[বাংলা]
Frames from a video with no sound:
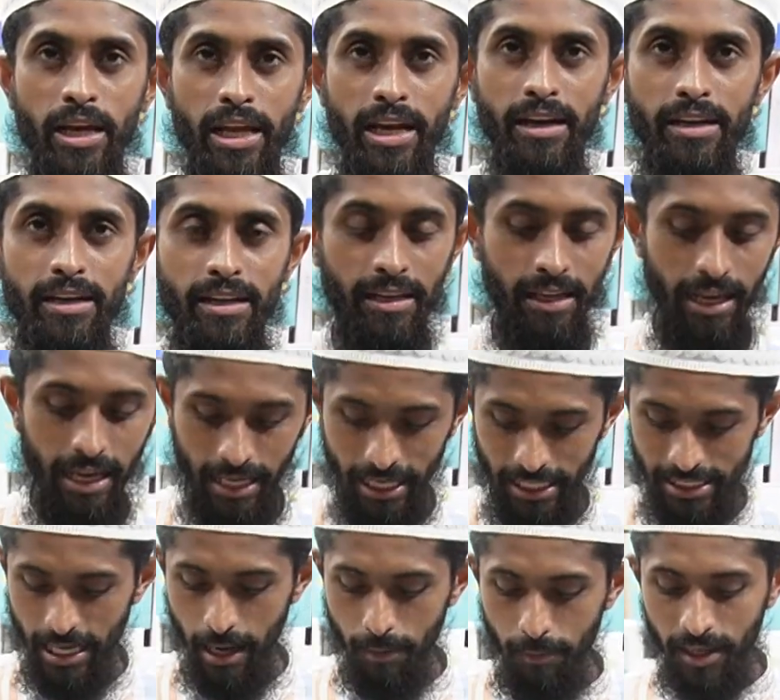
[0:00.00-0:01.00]
গ্যারান্টি
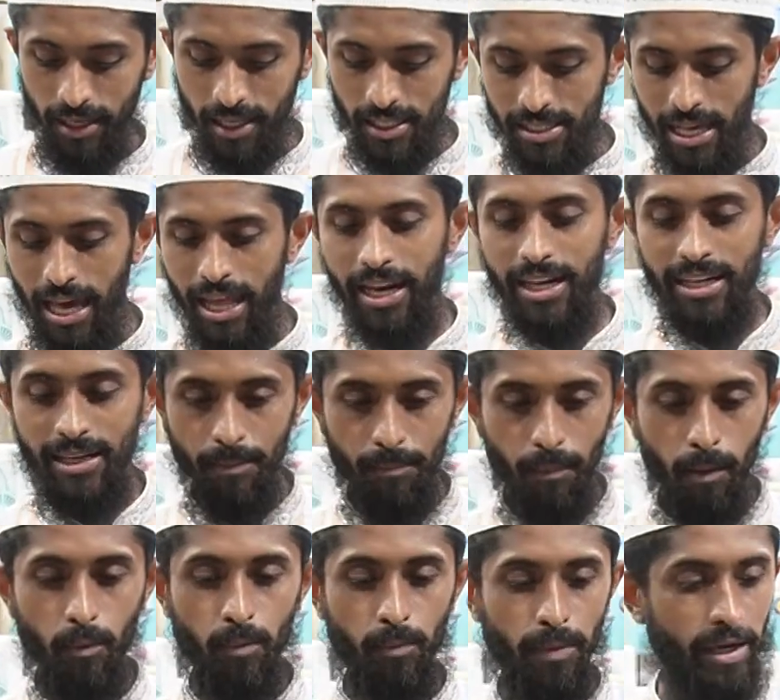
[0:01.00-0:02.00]
এই যে আমার কাছে আর একটা
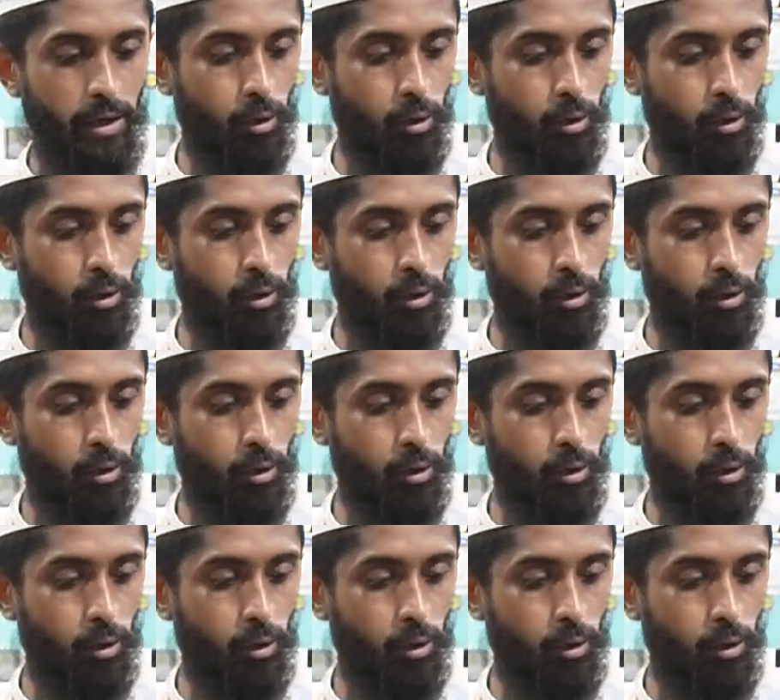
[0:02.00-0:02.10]
মামুন ভাই